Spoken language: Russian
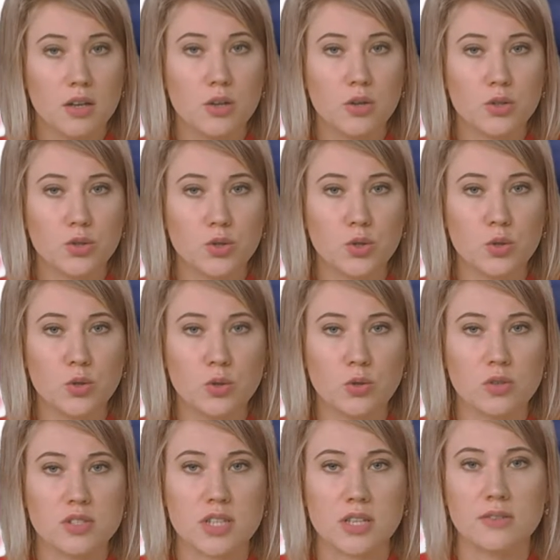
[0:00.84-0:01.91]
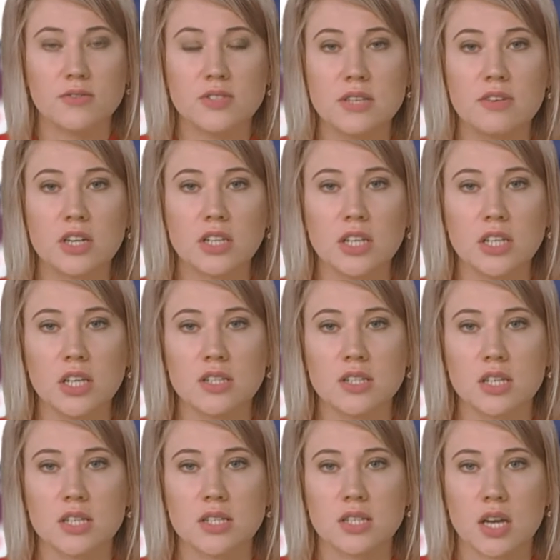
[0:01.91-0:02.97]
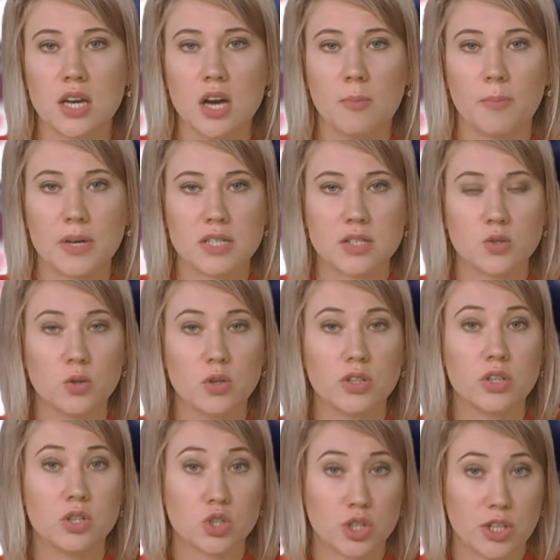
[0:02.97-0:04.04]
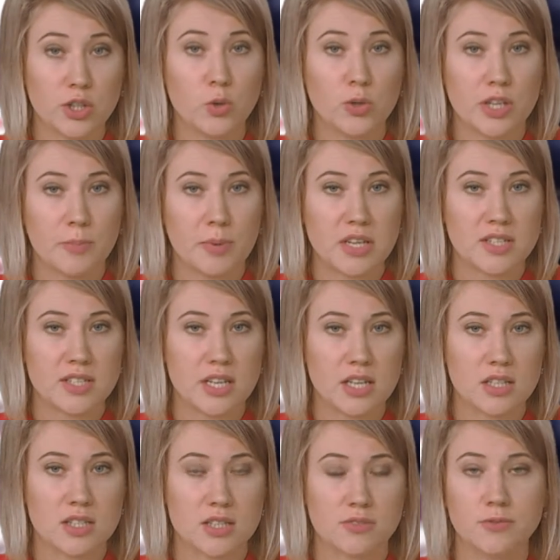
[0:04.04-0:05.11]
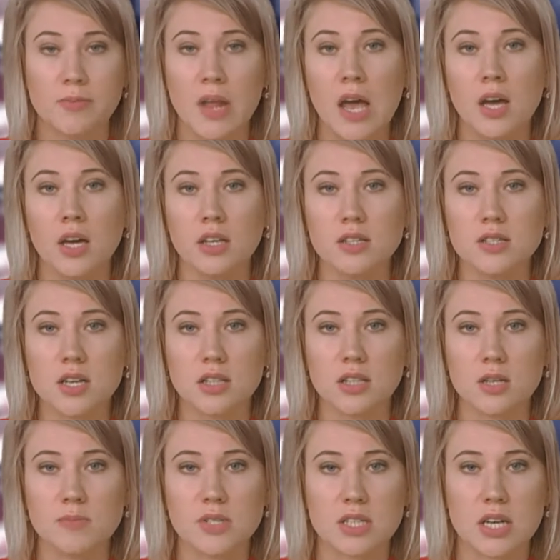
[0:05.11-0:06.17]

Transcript: Лед тронулся. В Северодонецке с нуля построят жилье для переселенцев. Инициатором